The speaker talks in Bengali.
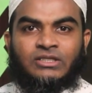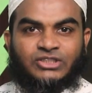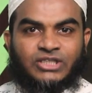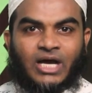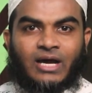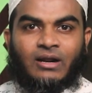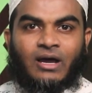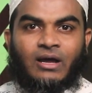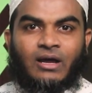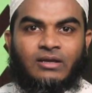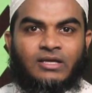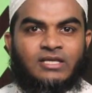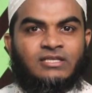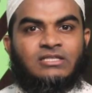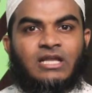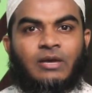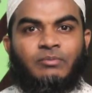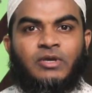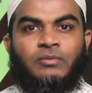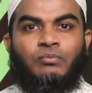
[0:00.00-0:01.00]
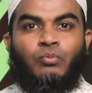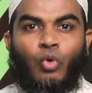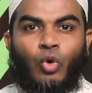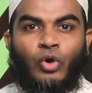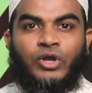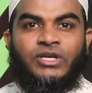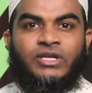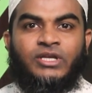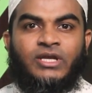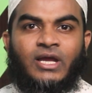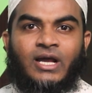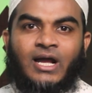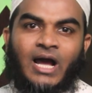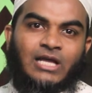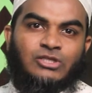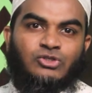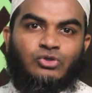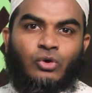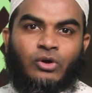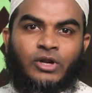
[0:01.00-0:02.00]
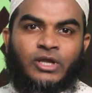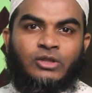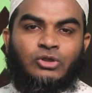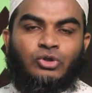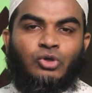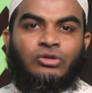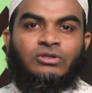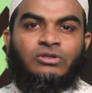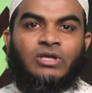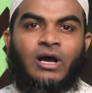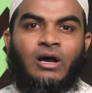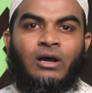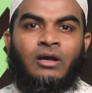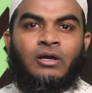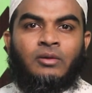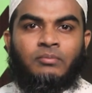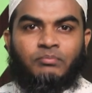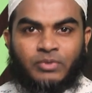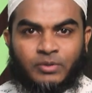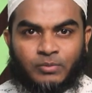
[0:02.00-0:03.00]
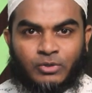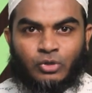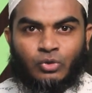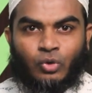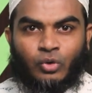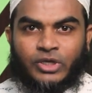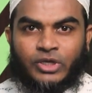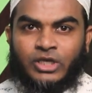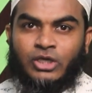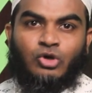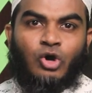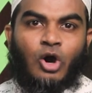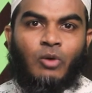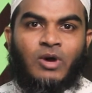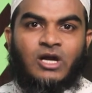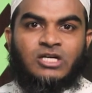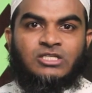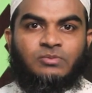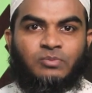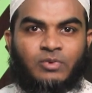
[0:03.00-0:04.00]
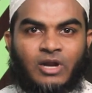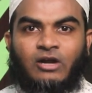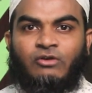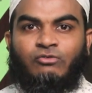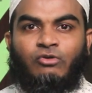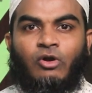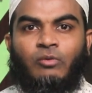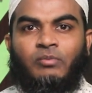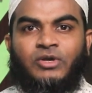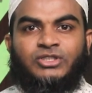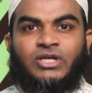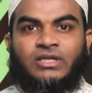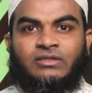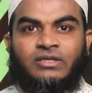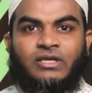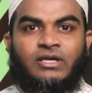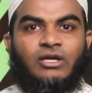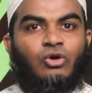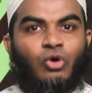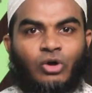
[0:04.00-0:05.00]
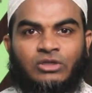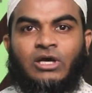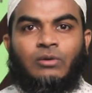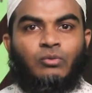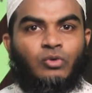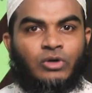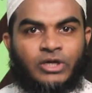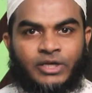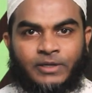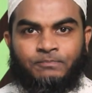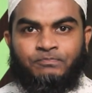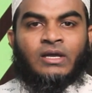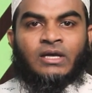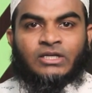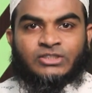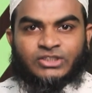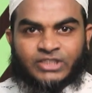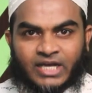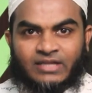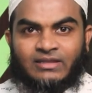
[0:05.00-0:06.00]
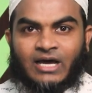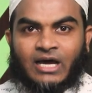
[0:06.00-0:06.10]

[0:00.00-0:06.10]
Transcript: যারা ইসলামী বই নিয়ে কাজ করেন তথা বিভিন্ন ই কমার্স প্ল্যাটফর্মের সাথে কথা বলি সেই